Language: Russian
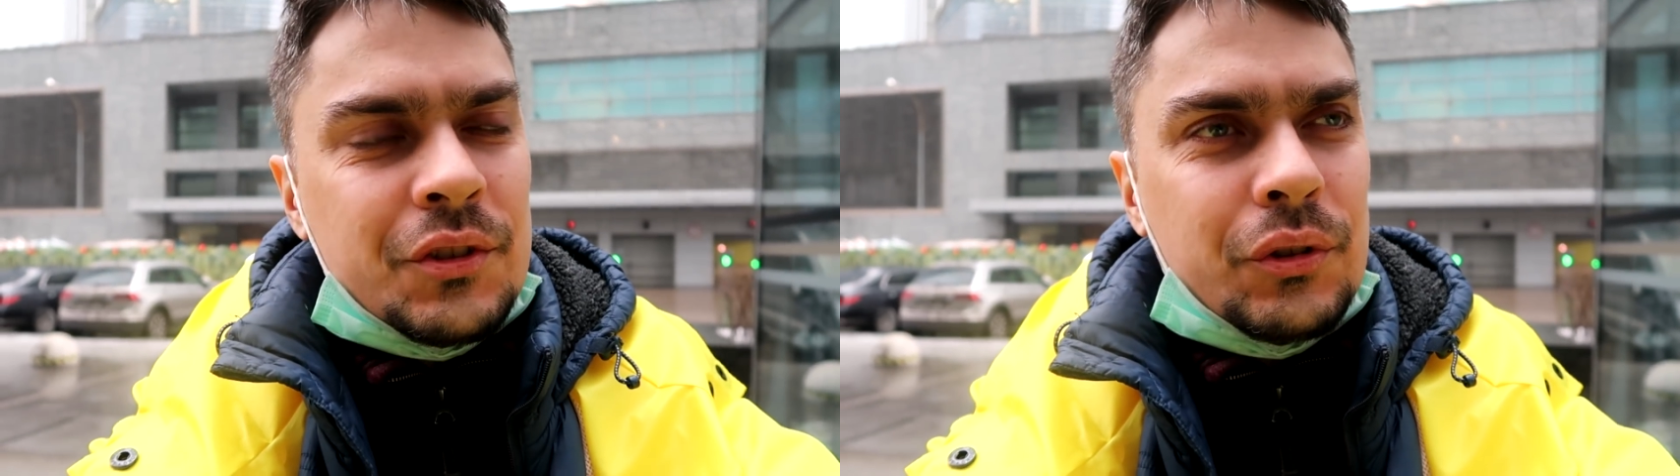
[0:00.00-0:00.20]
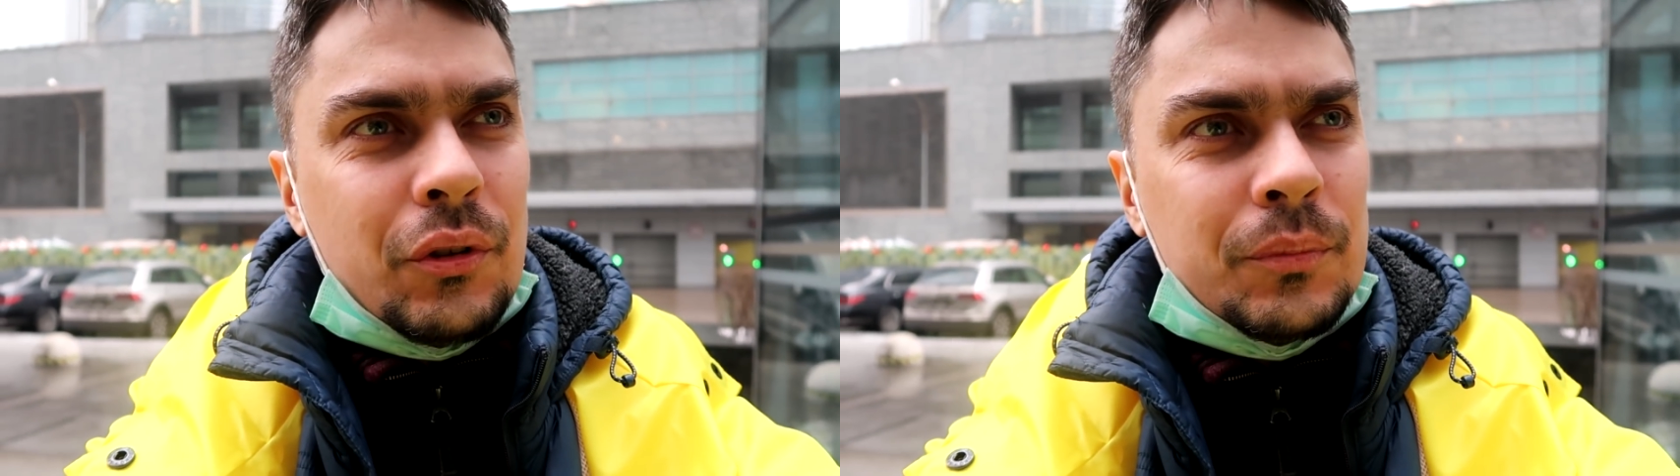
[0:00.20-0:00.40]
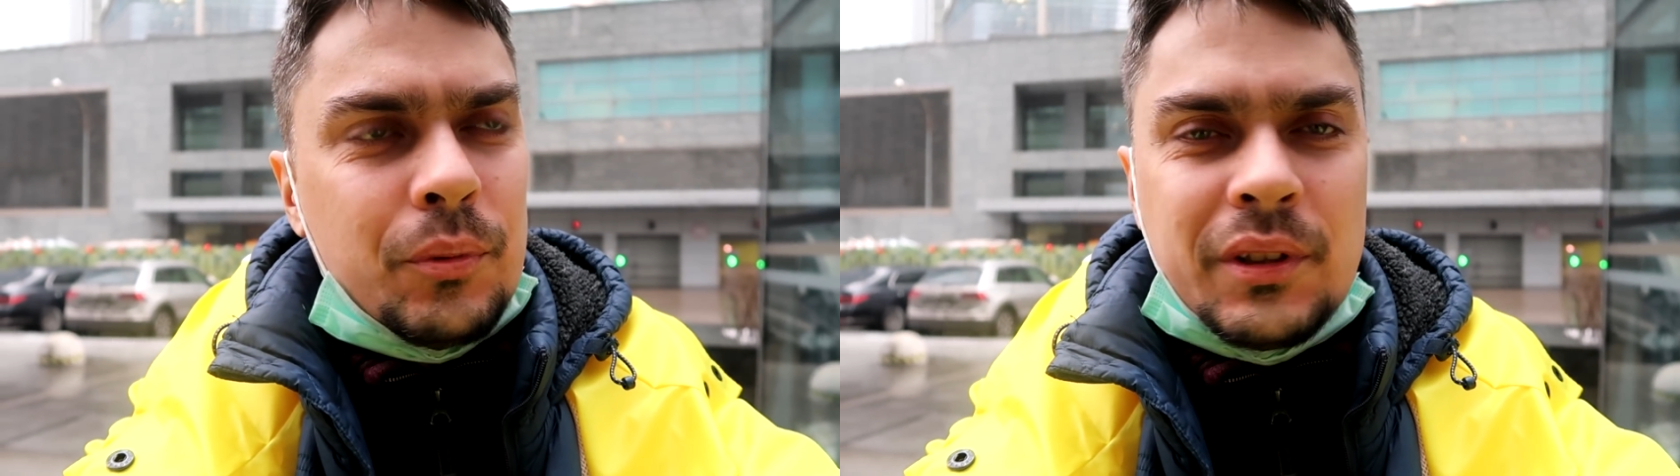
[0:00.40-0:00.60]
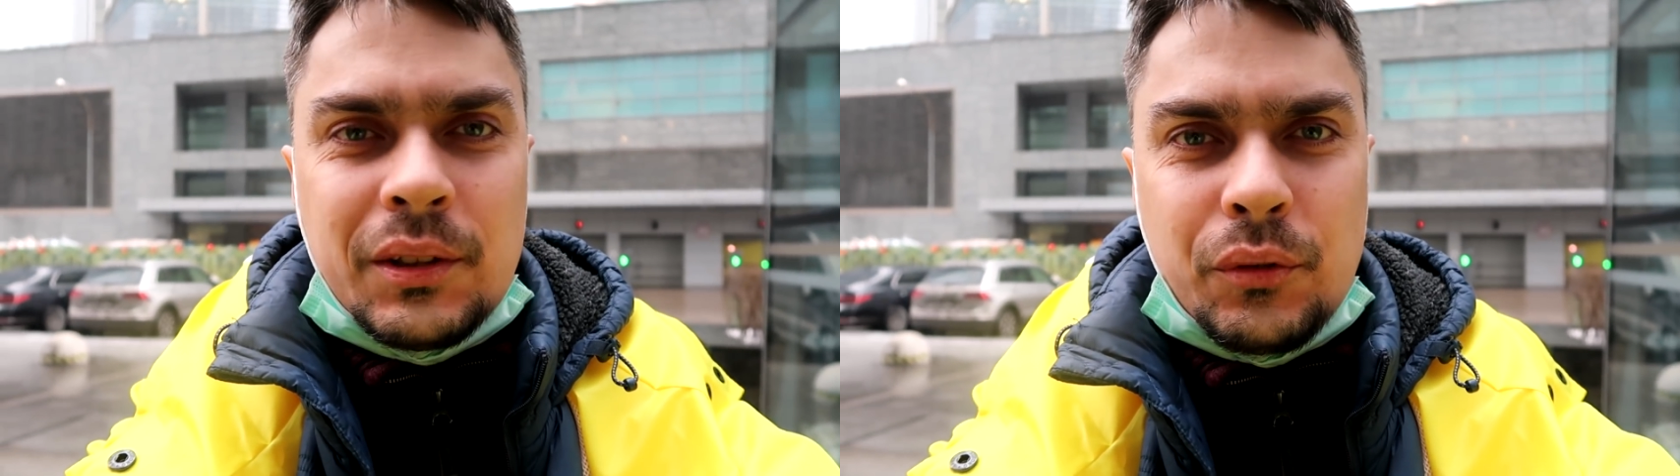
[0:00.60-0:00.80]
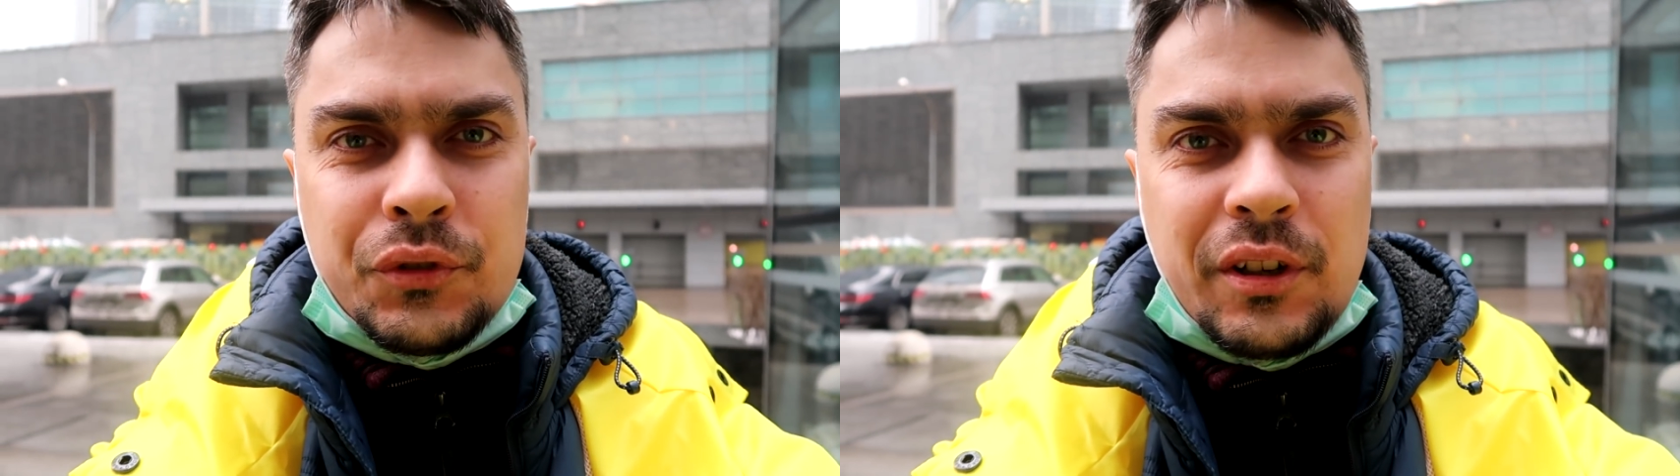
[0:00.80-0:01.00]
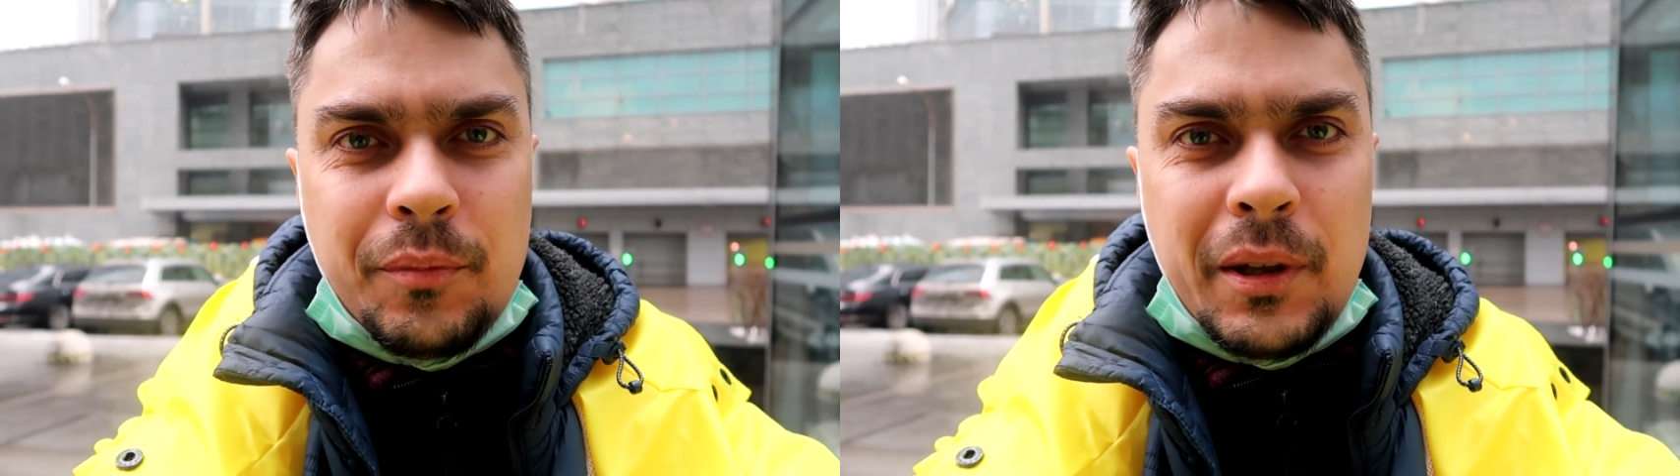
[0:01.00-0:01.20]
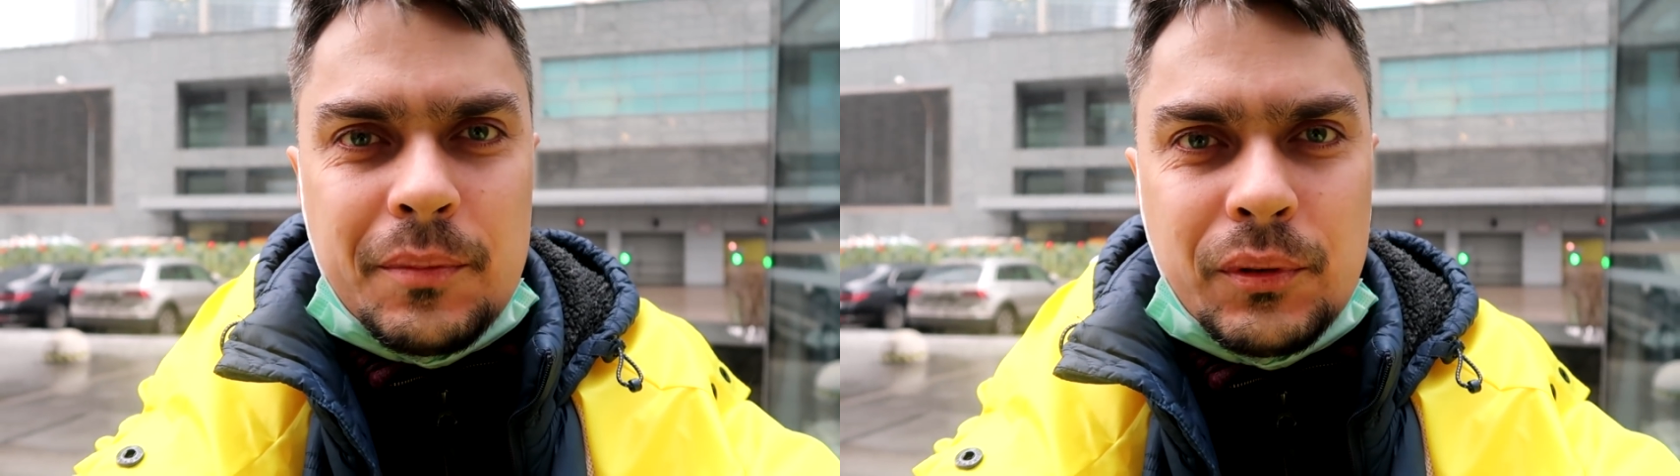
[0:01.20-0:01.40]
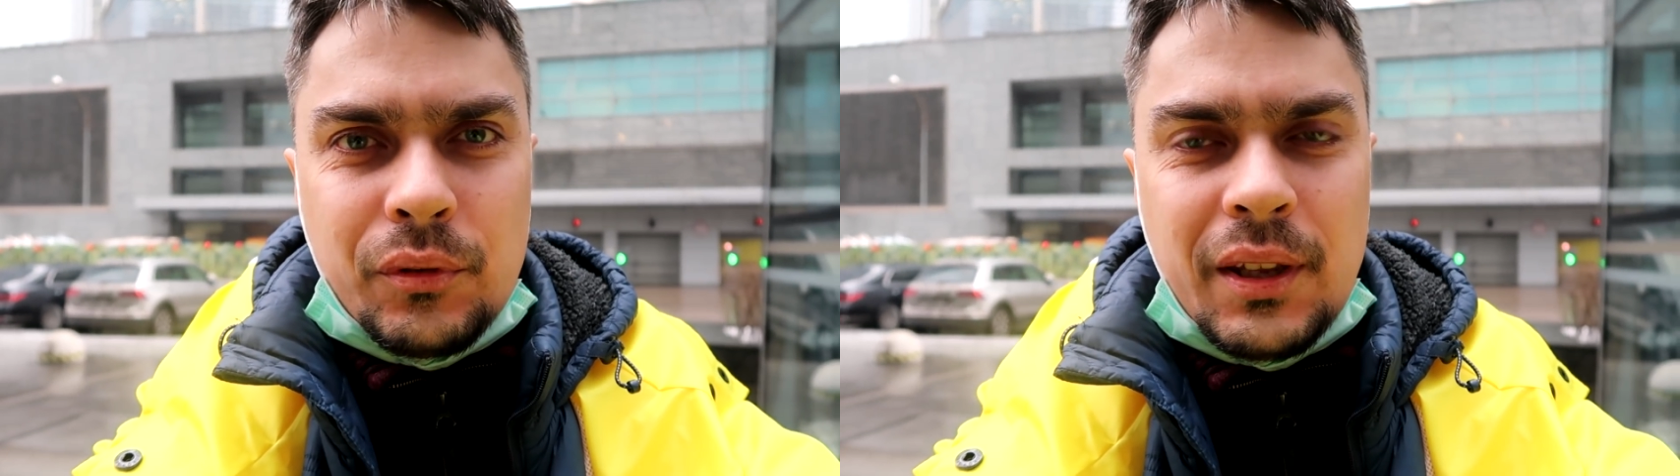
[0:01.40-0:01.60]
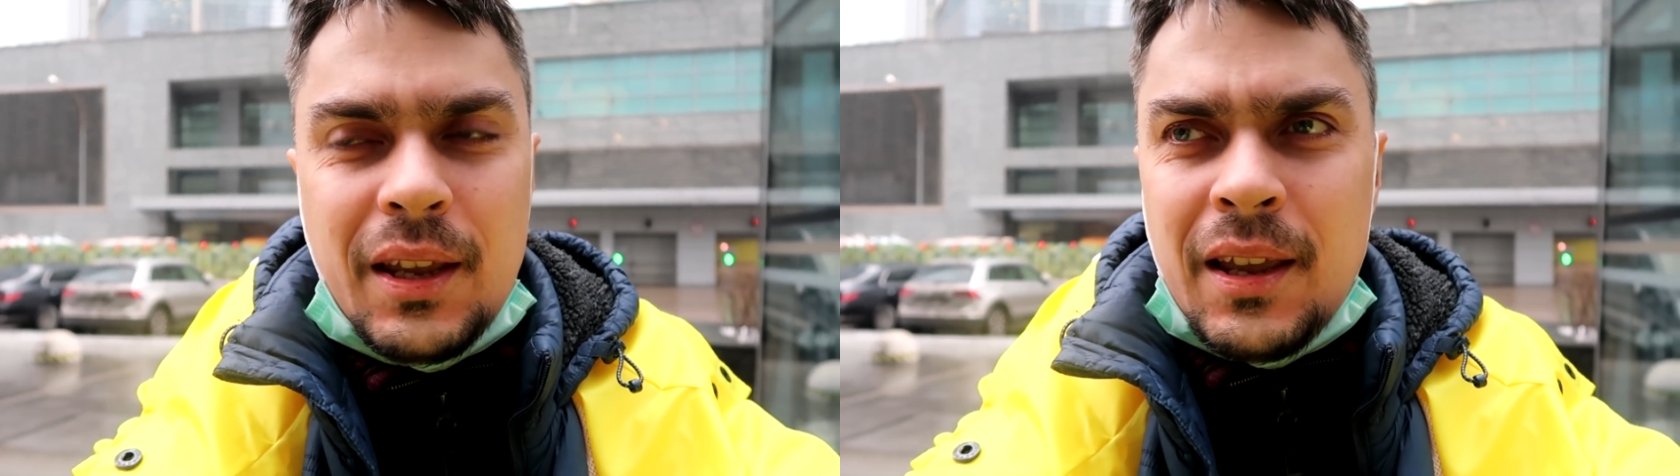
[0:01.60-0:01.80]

что он будет готов через 5 минут.